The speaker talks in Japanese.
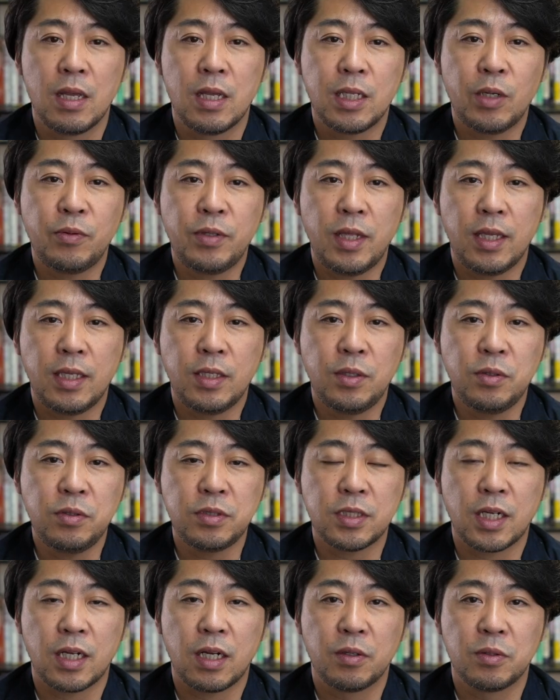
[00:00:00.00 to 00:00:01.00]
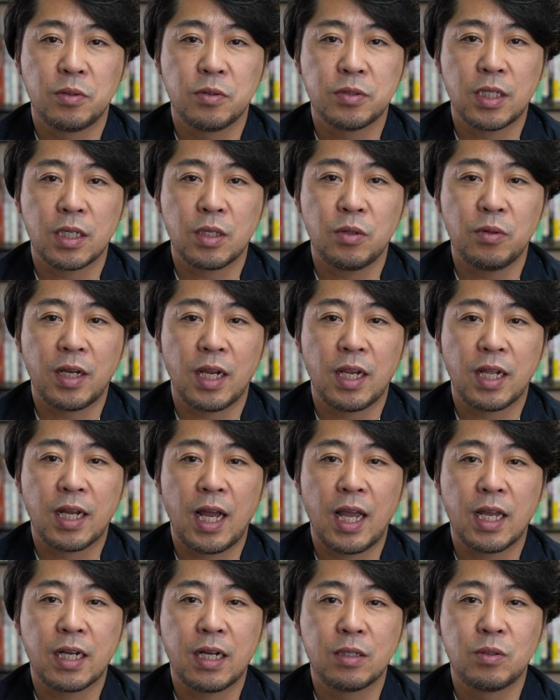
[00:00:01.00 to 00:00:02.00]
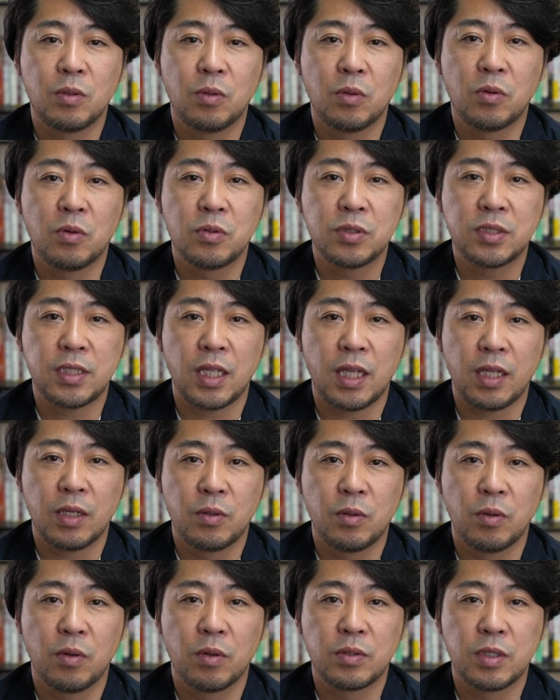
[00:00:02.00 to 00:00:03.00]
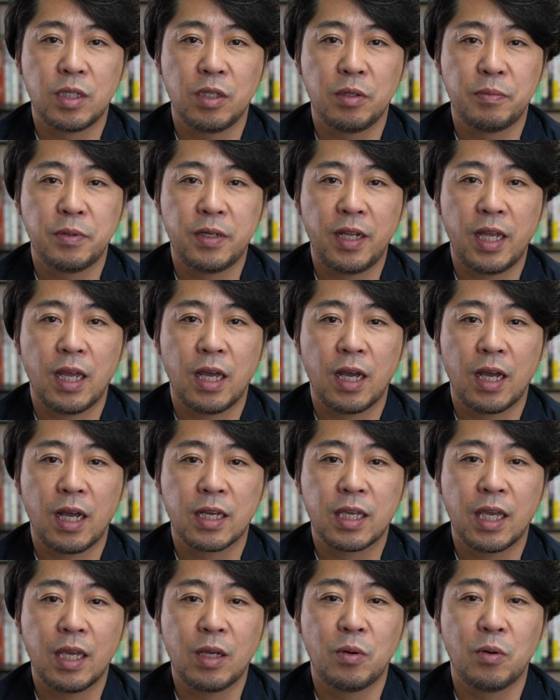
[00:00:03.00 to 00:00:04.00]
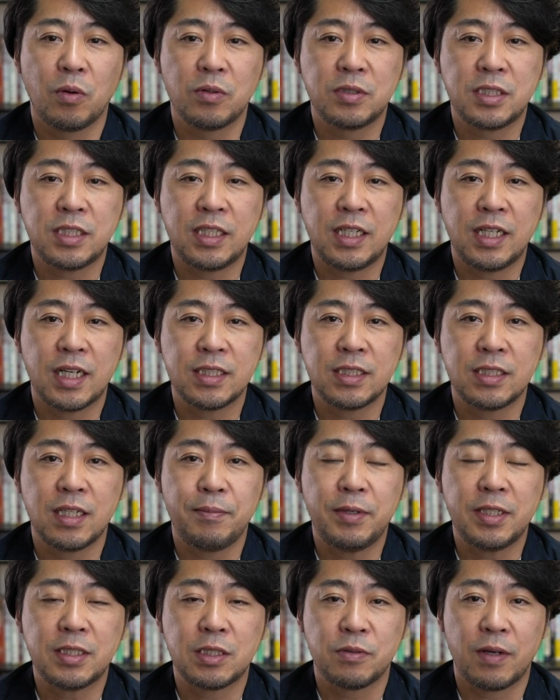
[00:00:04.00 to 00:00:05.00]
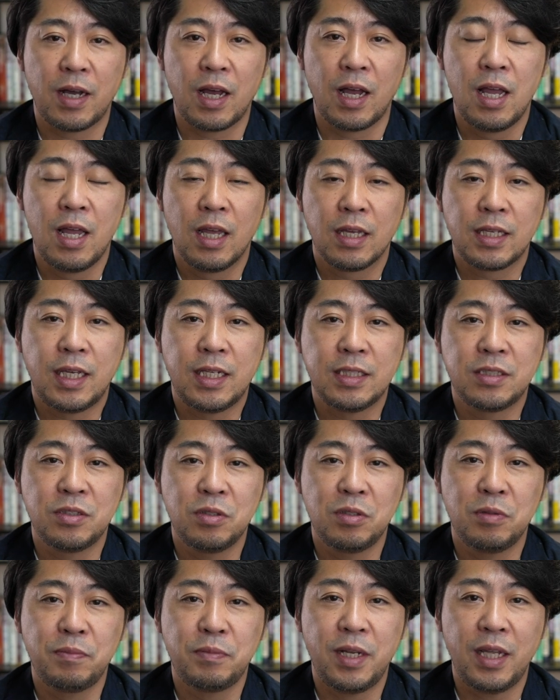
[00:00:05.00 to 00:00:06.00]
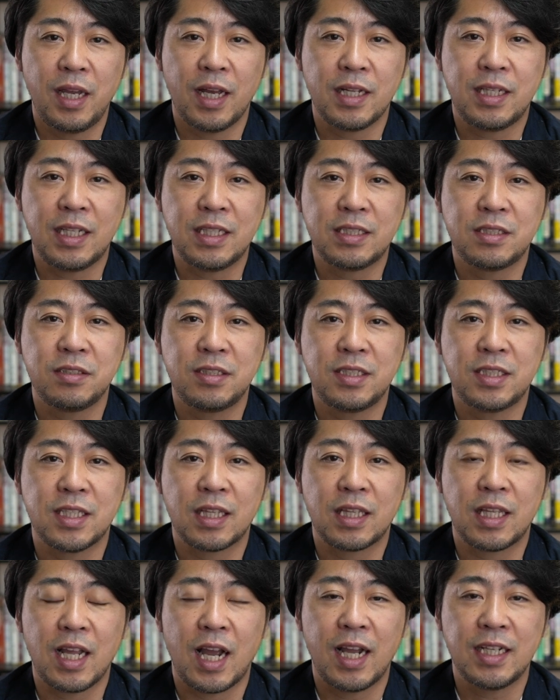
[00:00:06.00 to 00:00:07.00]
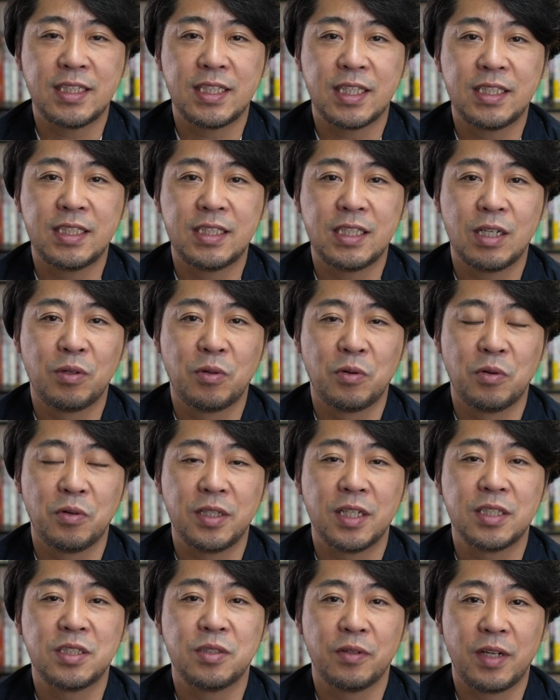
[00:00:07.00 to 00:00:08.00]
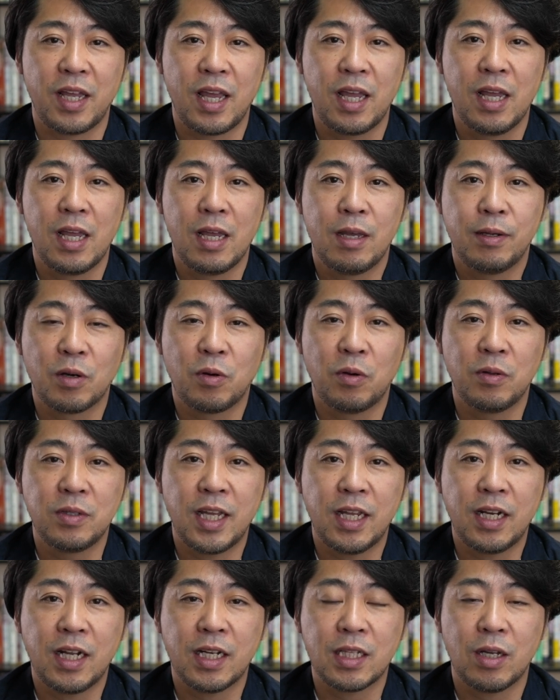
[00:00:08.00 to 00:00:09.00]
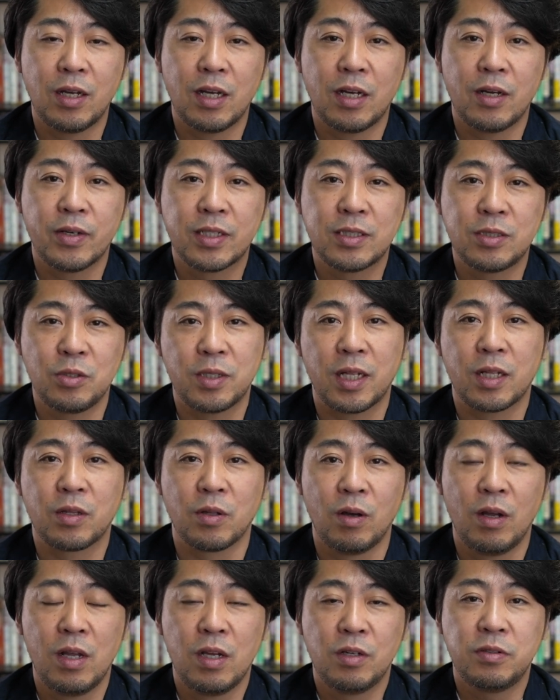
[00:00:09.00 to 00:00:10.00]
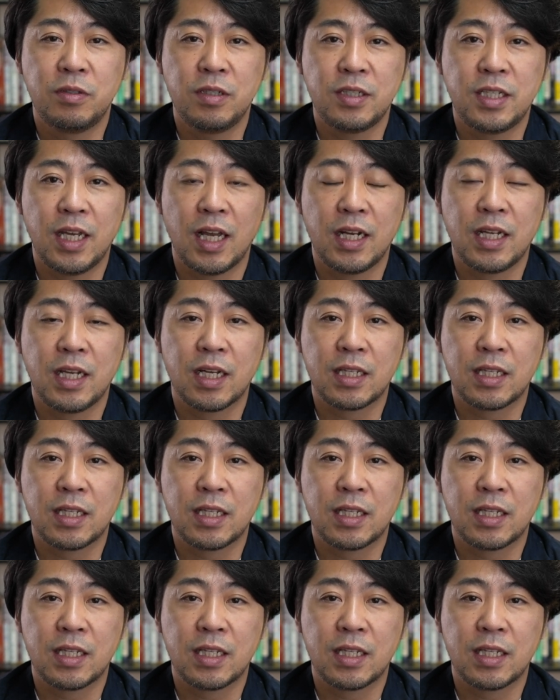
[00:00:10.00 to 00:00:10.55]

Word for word: なので、異業種から不動産業界に改革を起こしていこうっていうプレイヤーが結構陥りがちなミスは、既存のプレイヤーディスっちゃって排斥しちゃう行為ですよね。こんなやり方はクソだと。古きやり